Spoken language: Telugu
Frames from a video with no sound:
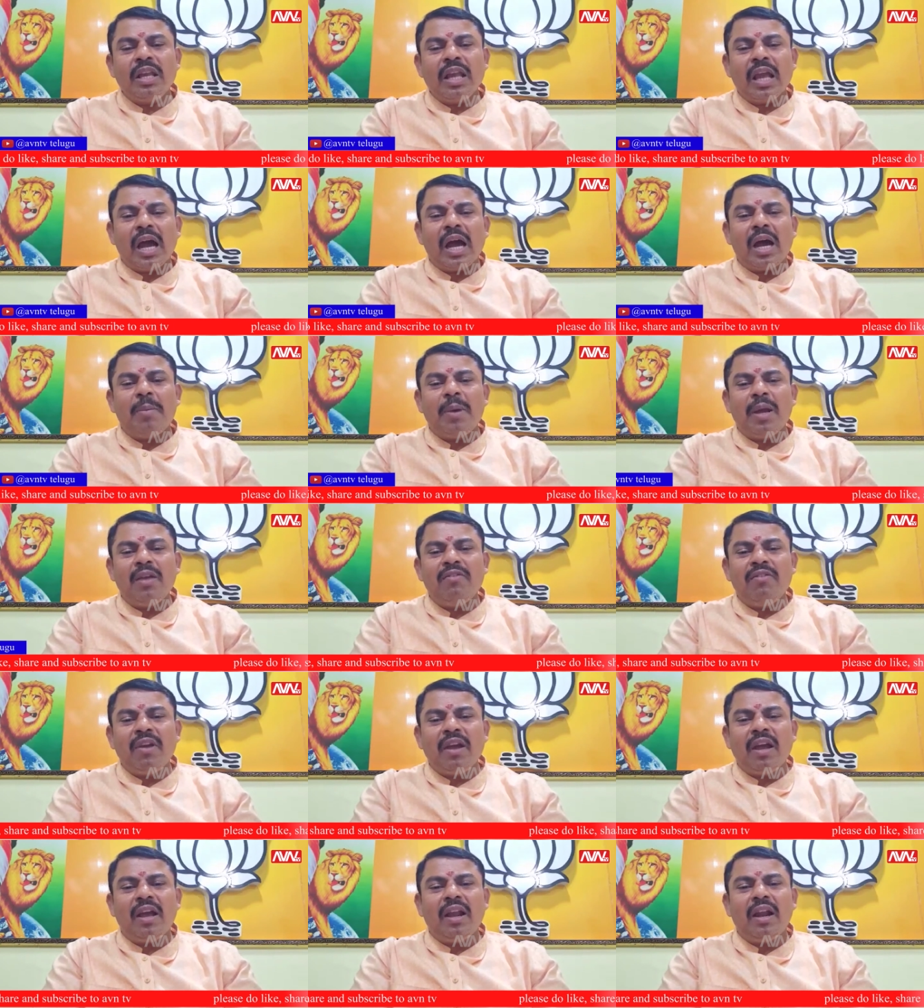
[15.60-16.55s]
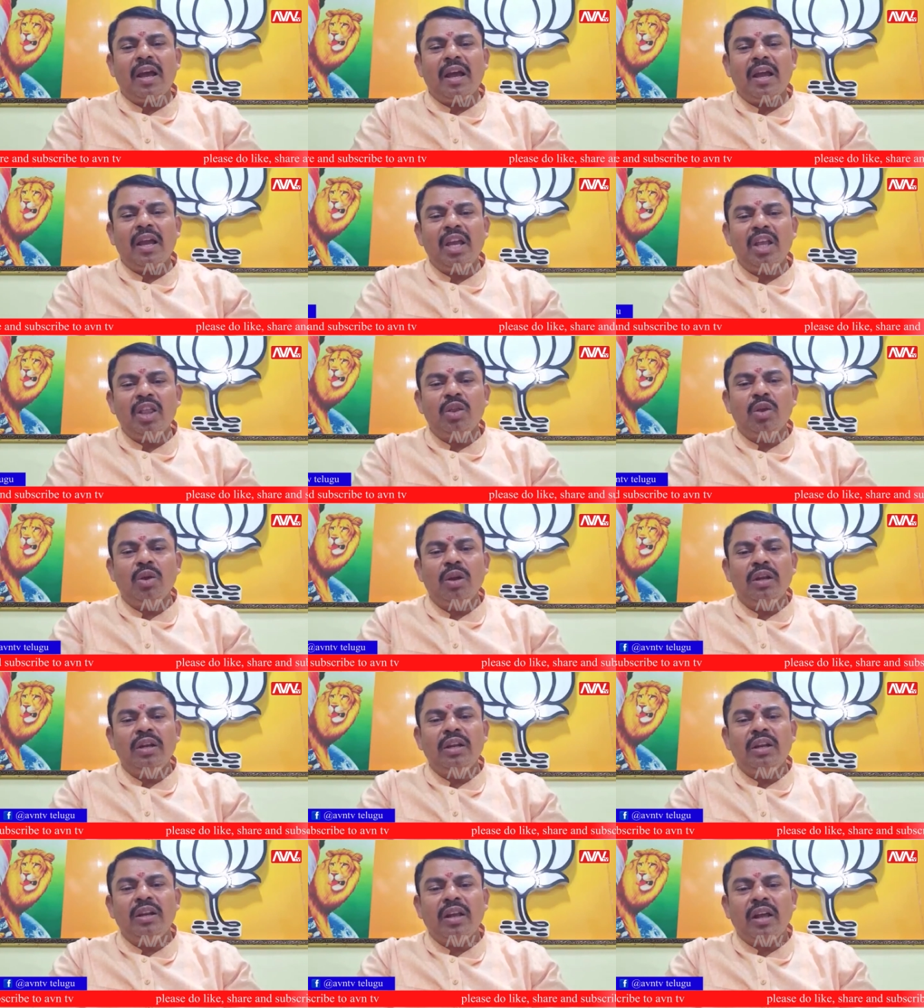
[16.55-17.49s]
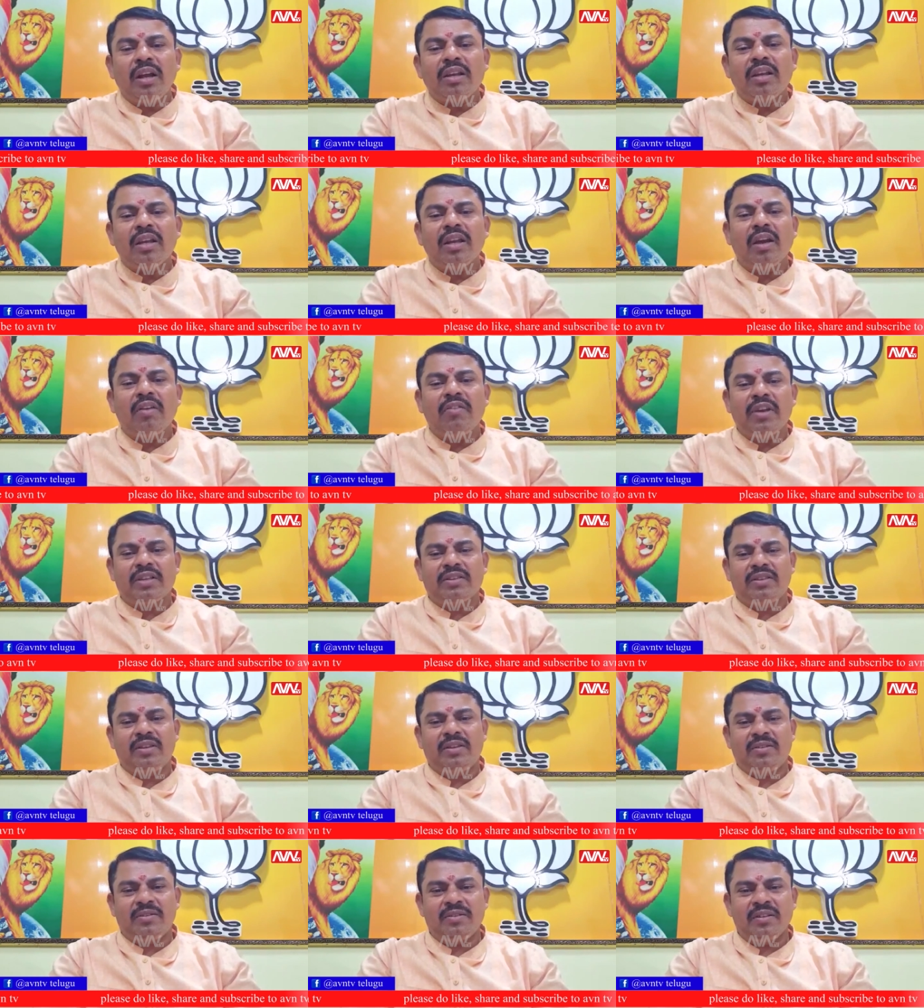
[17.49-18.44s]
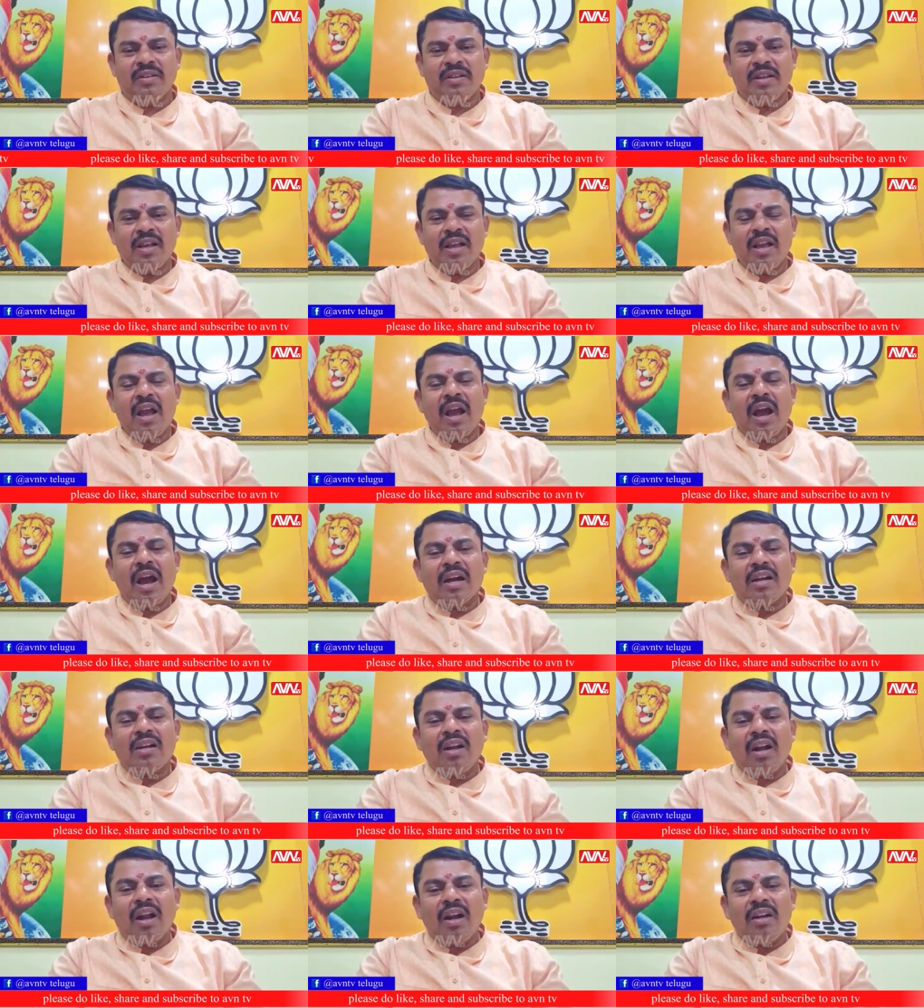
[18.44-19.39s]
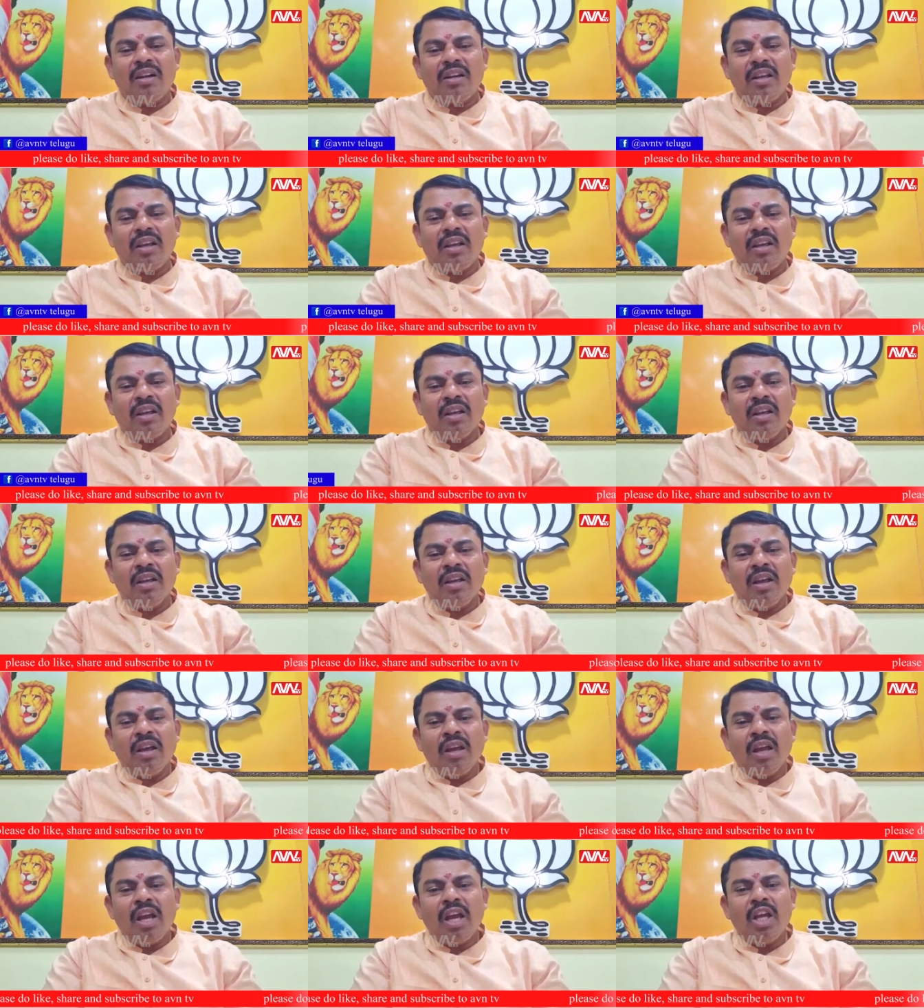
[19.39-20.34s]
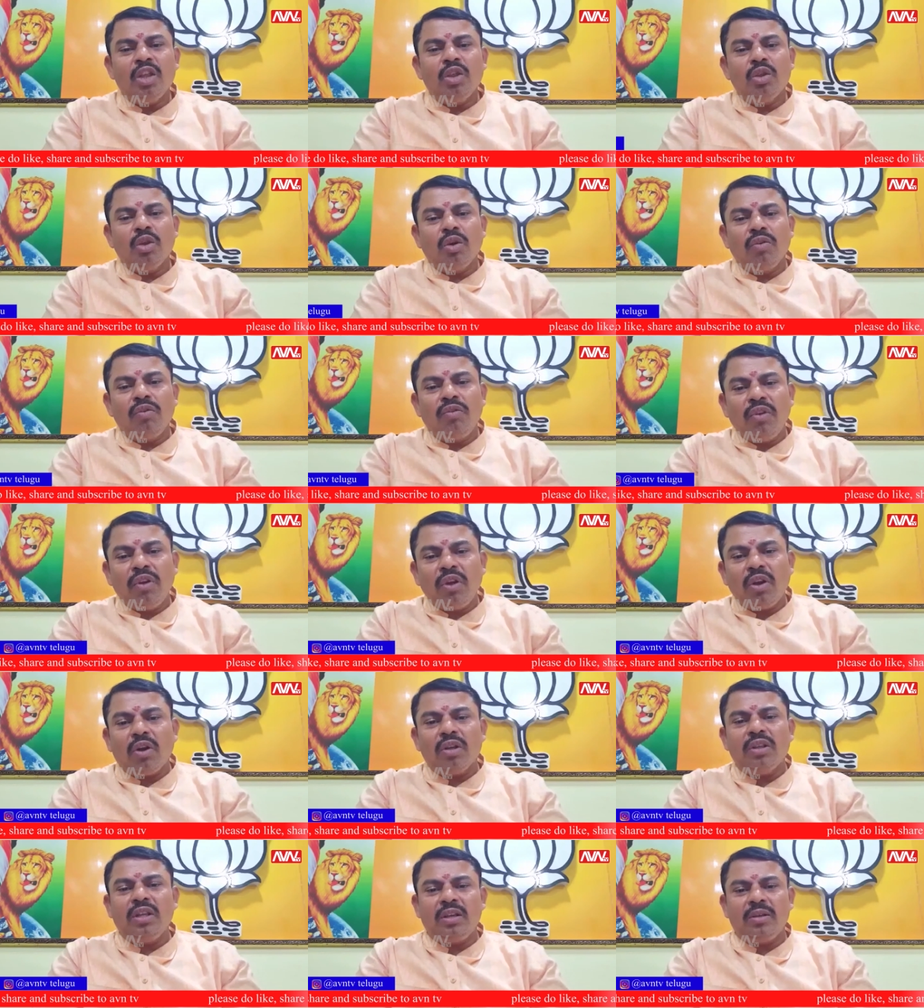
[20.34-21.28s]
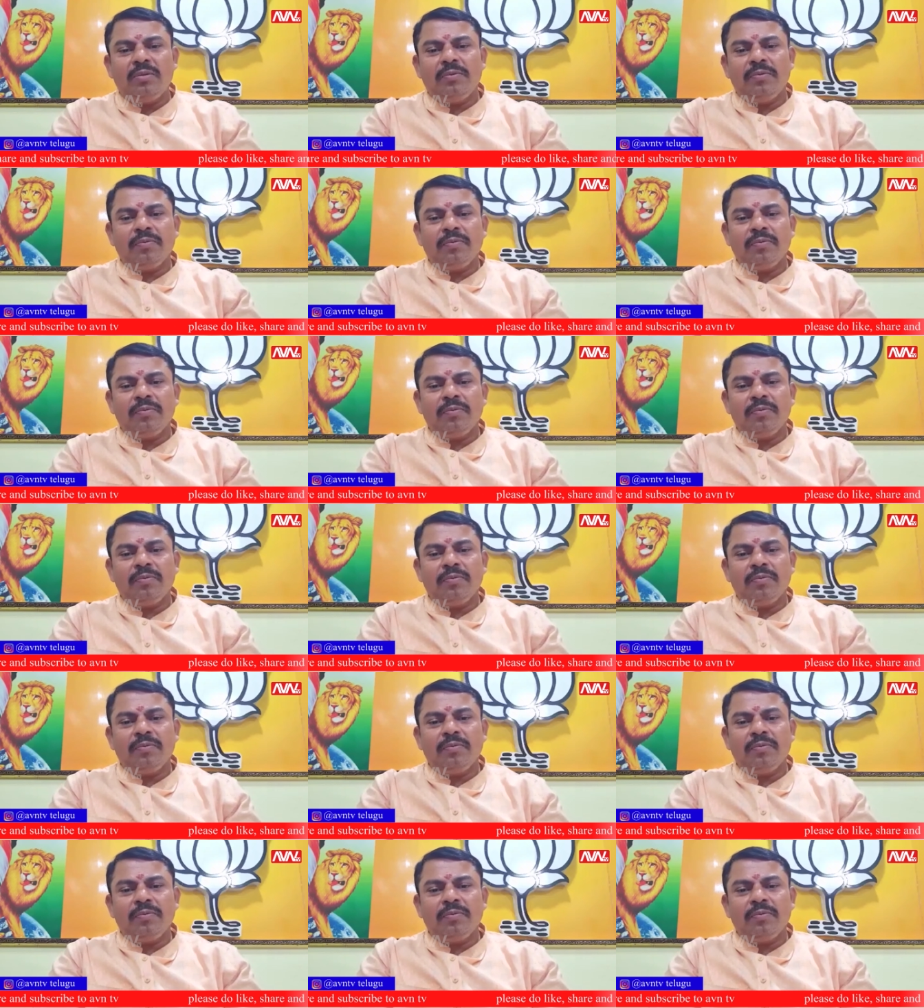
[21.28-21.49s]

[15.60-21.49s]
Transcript: యాభై వేల హిందువులని నరికిన వ్యక్తి అట్లాంటి హిందూ విరోధి